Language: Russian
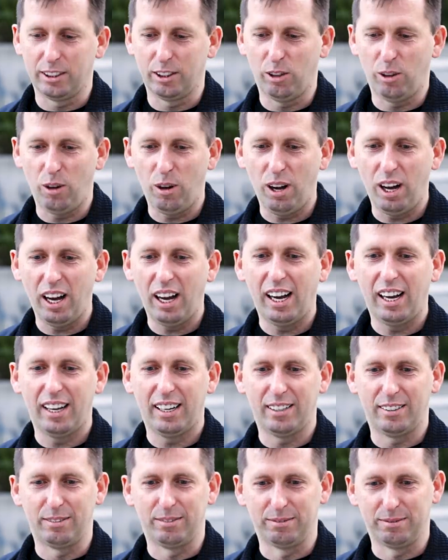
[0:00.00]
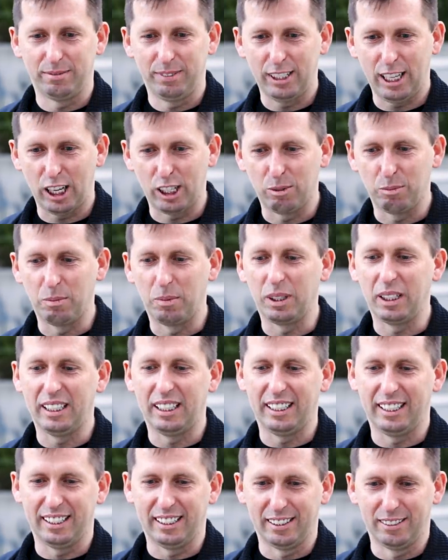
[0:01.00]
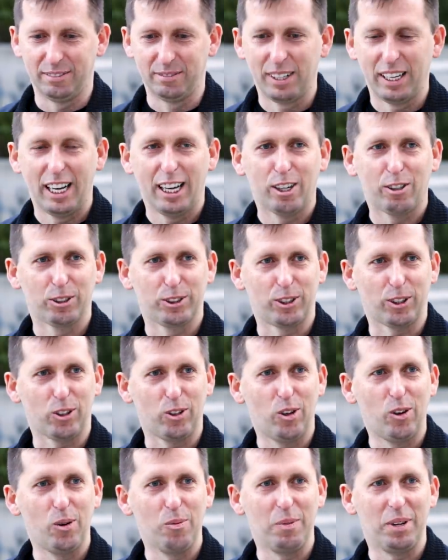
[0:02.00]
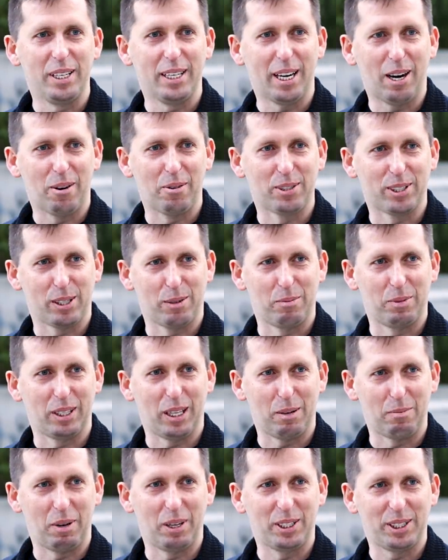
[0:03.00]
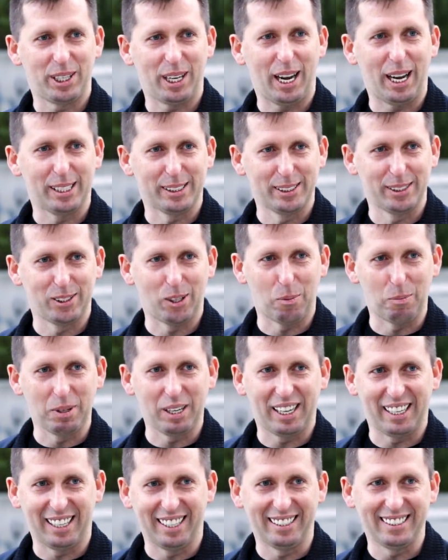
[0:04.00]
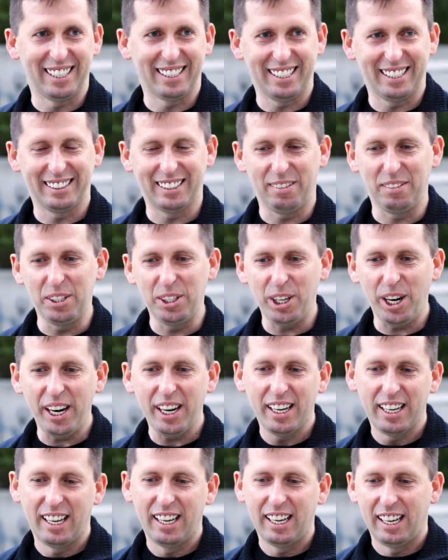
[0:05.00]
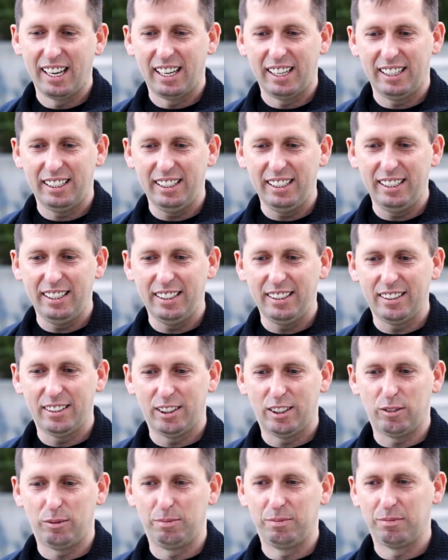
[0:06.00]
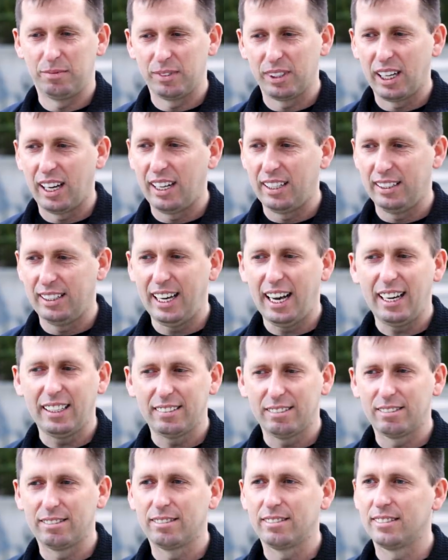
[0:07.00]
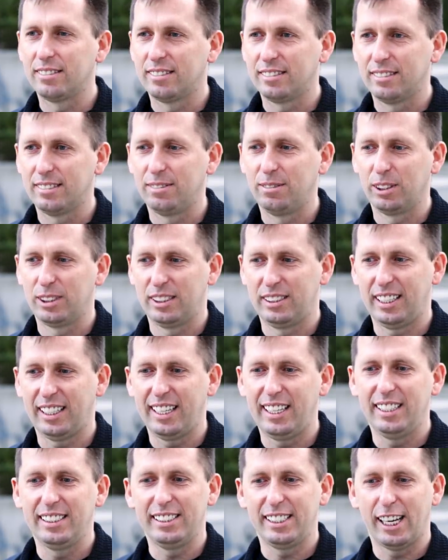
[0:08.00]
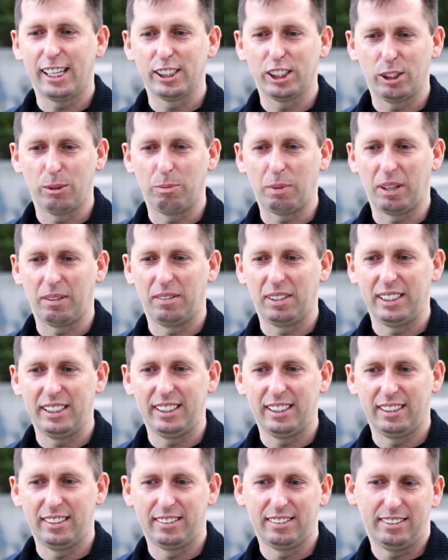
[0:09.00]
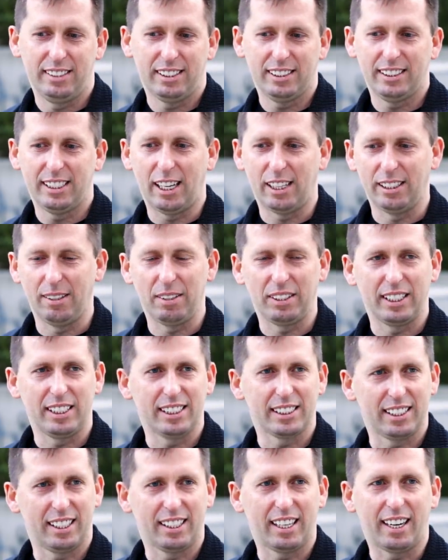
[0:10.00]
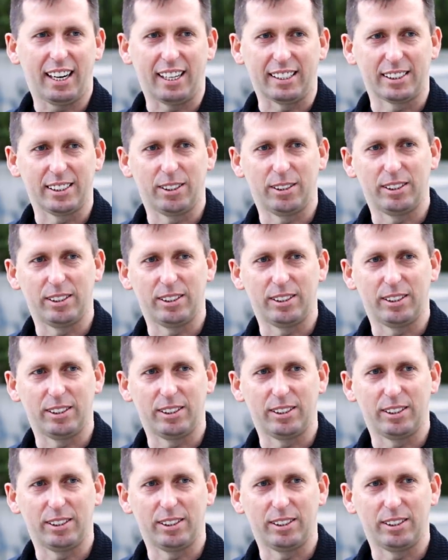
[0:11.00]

Но как бы к утру у меня уже была большая стопка каких-то вещей, и я вот такие сеансы проводил, не знаю, наверное, несколько раз.